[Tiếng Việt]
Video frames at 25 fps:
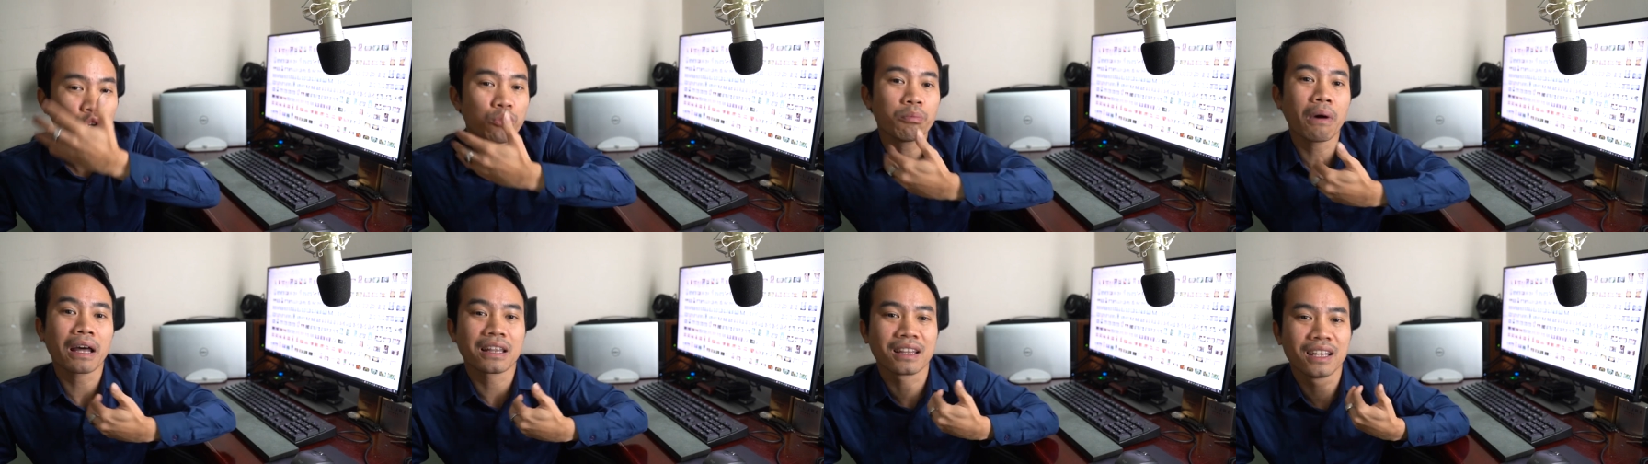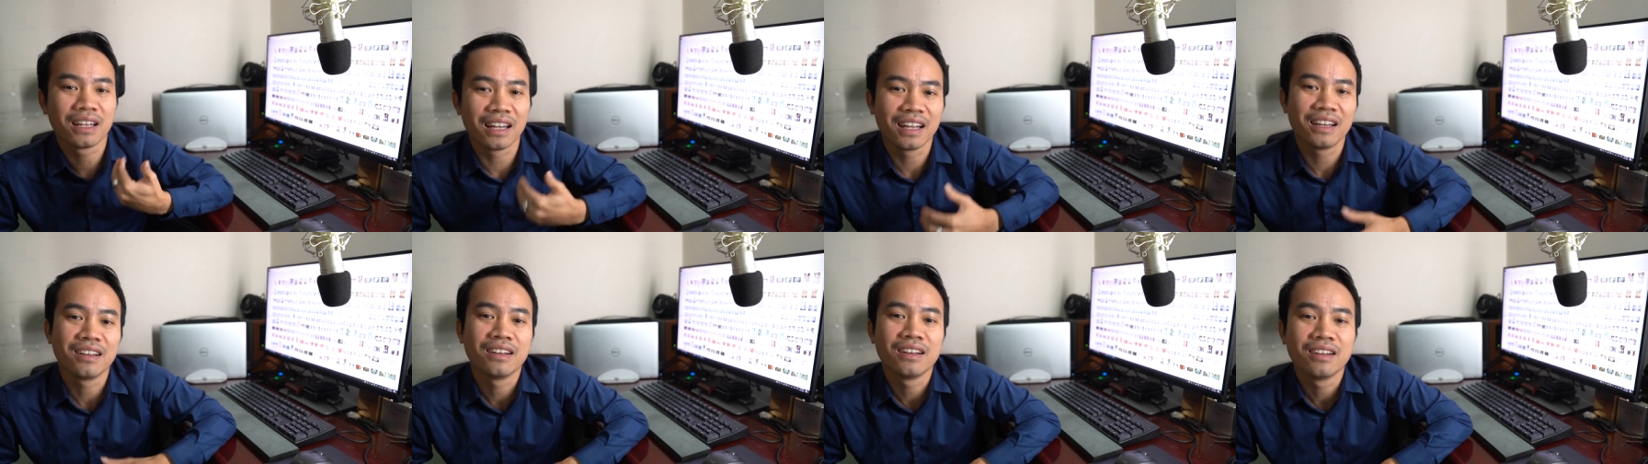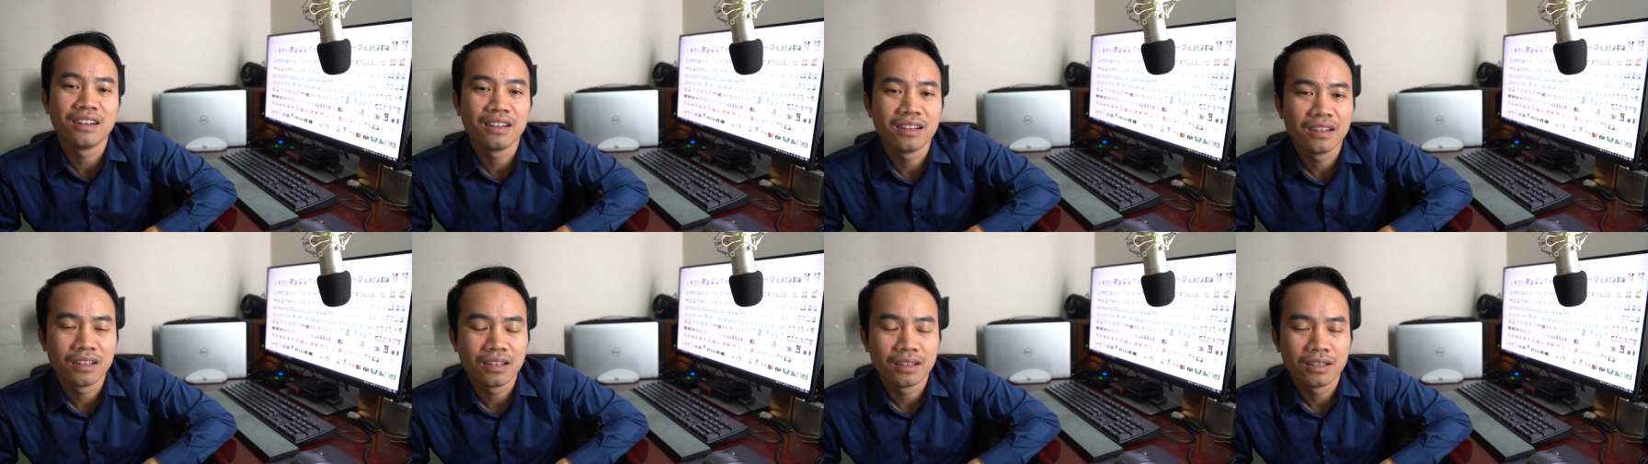khuôn mặt này,
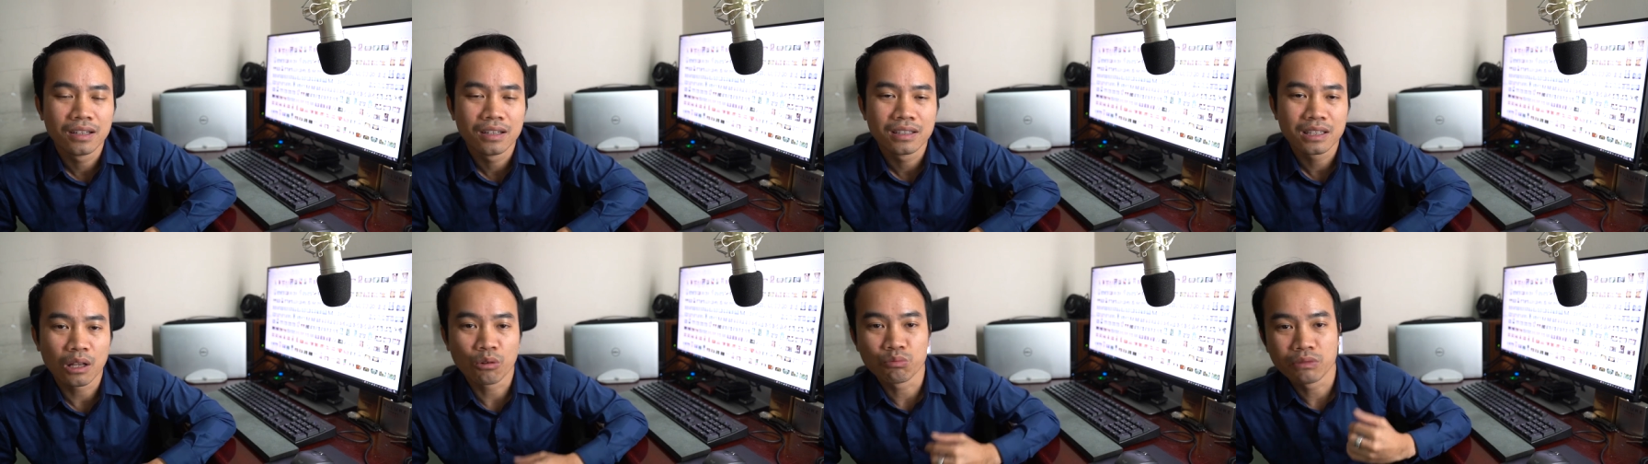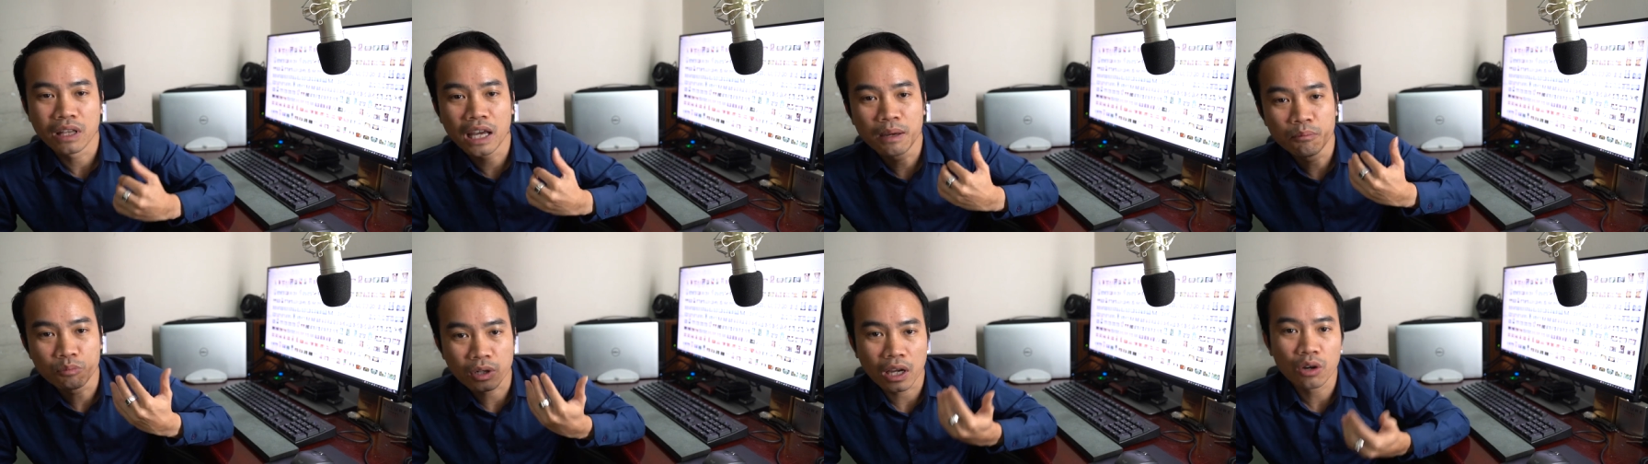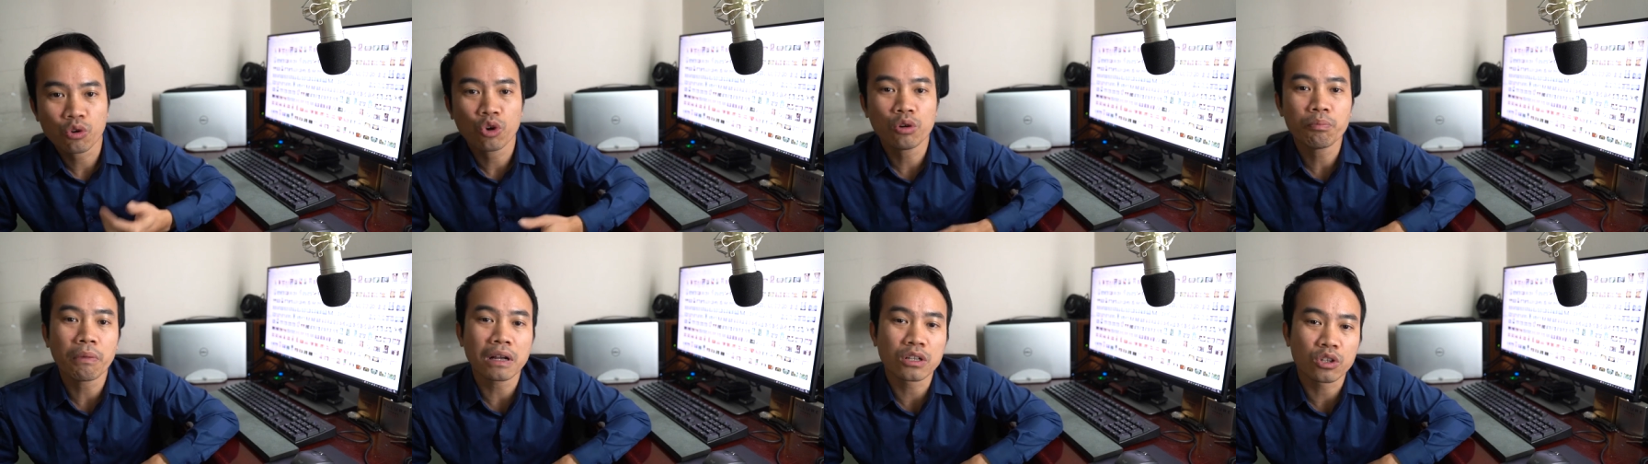tổng thể một
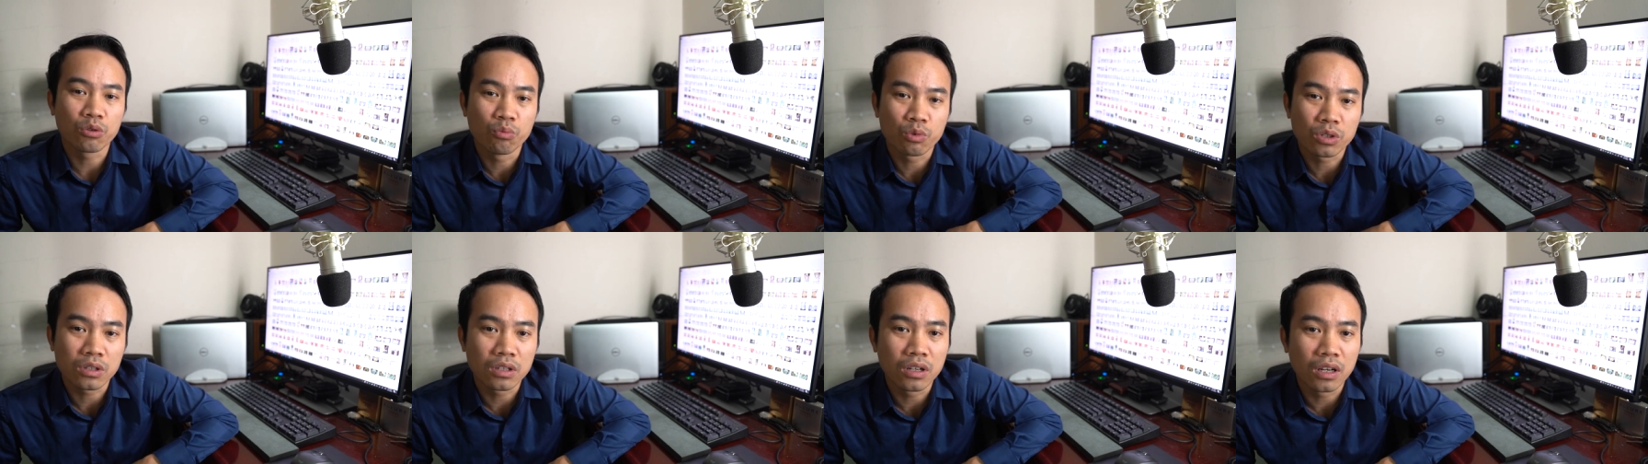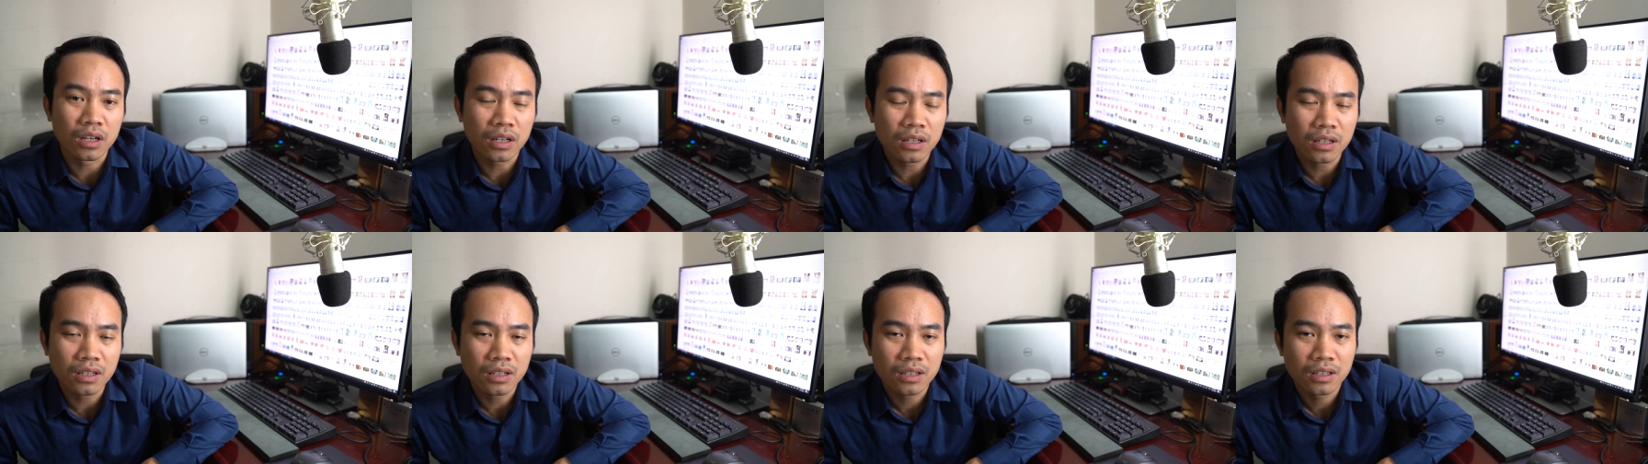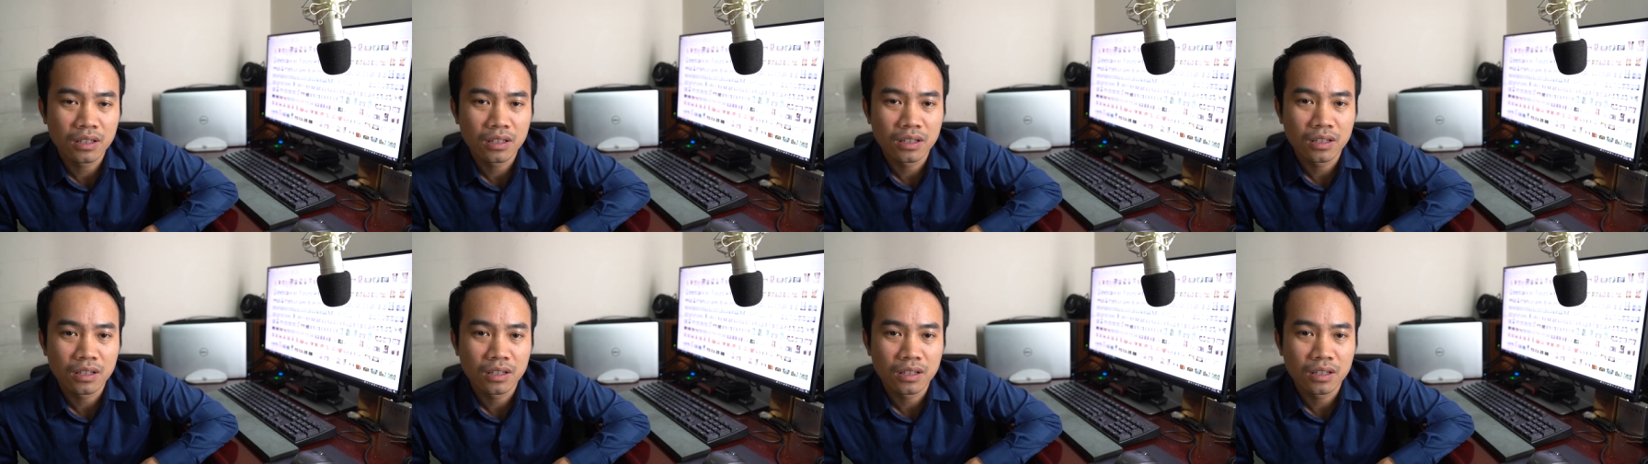cái khuôn mặt của một người ấy